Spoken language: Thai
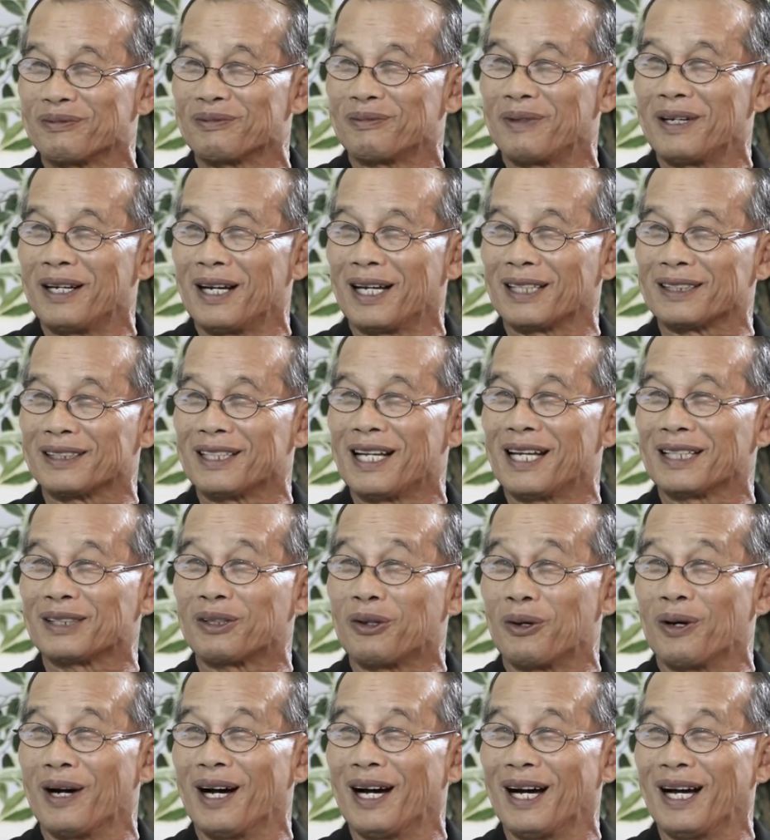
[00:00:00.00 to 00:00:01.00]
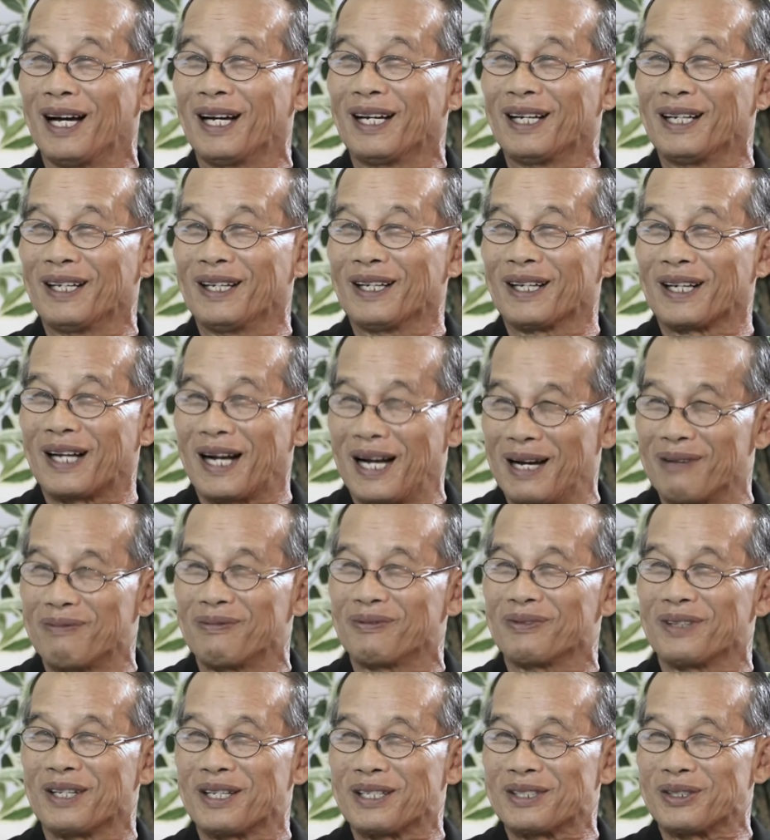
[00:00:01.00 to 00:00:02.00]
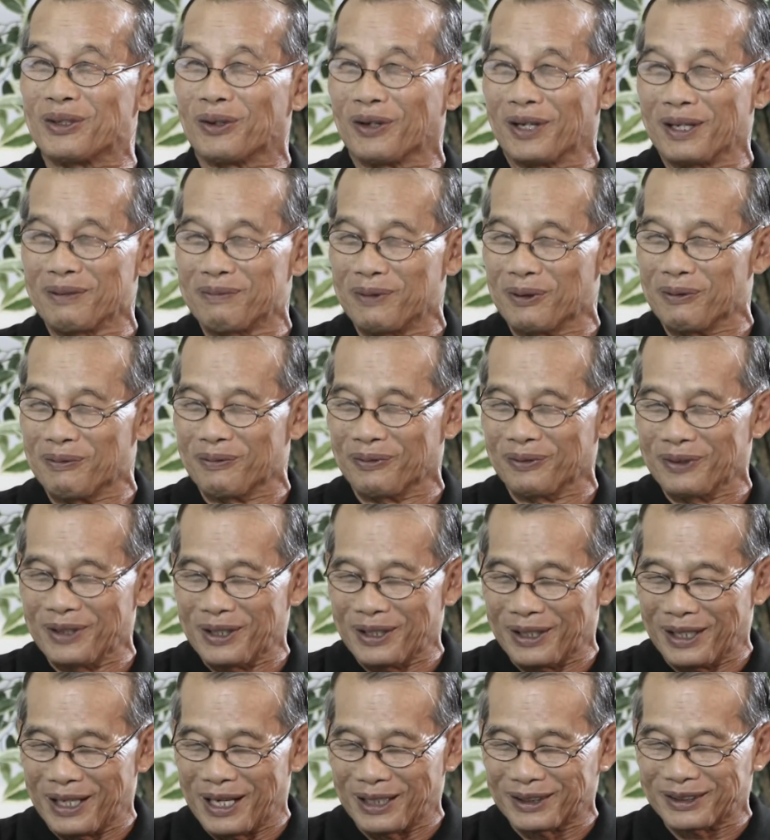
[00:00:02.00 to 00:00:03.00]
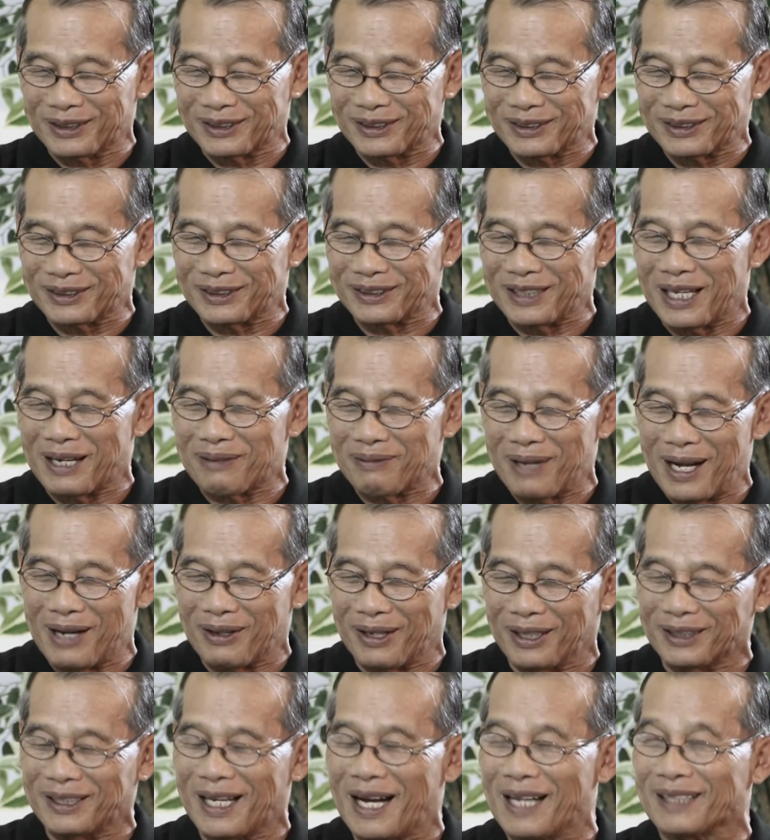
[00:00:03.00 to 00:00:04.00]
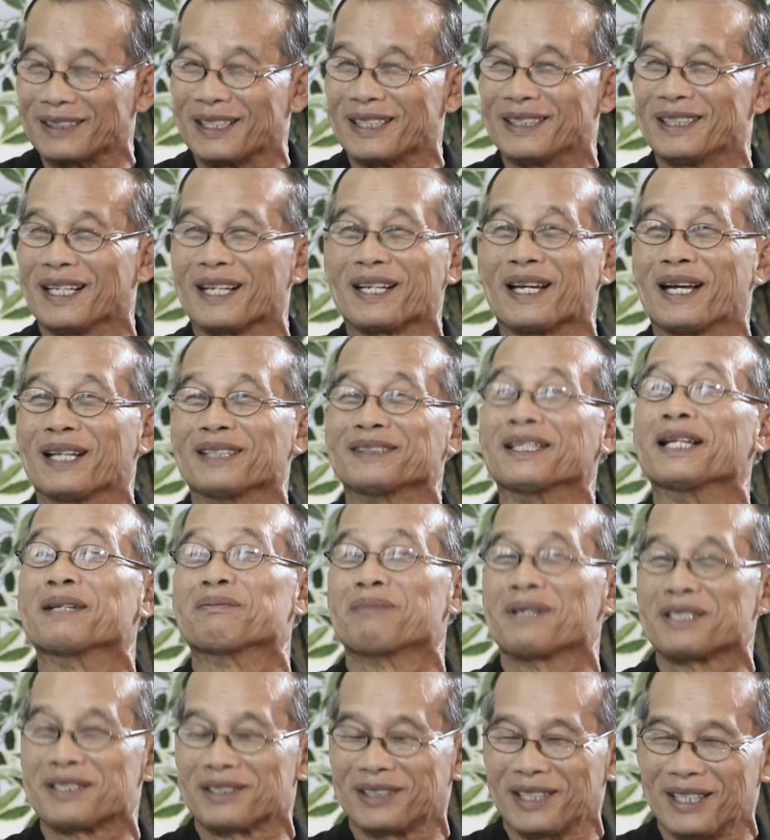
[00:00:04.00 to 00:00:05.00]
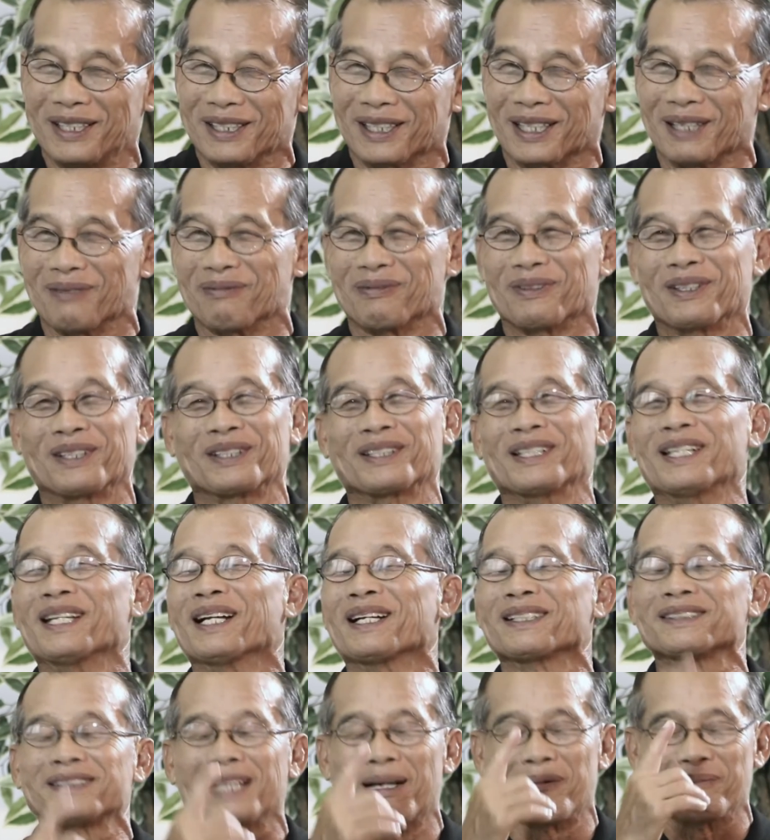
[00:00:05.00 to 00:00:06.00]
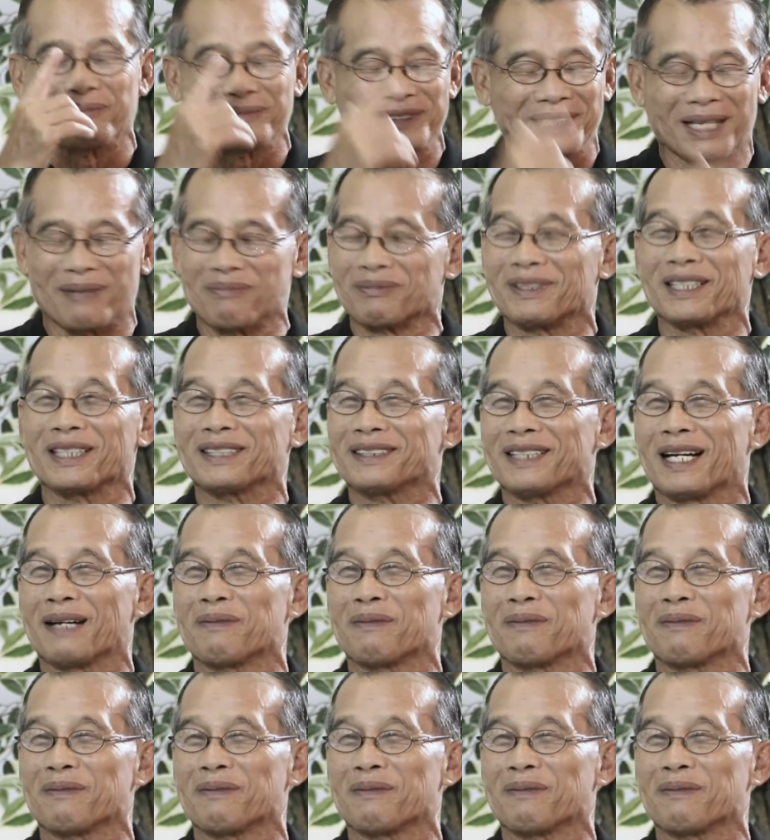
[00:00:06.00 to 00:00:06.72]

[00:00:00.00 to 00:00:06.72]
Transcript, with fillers: พระหัตถ์ด้านที่พระหัตถ์ขวาของท่านส่งให้ผมไปยังเห็นพลาสเตอร์ อยู่ใช่ไหมติดพลาสเตอร์ครับยังจำจำติดใจ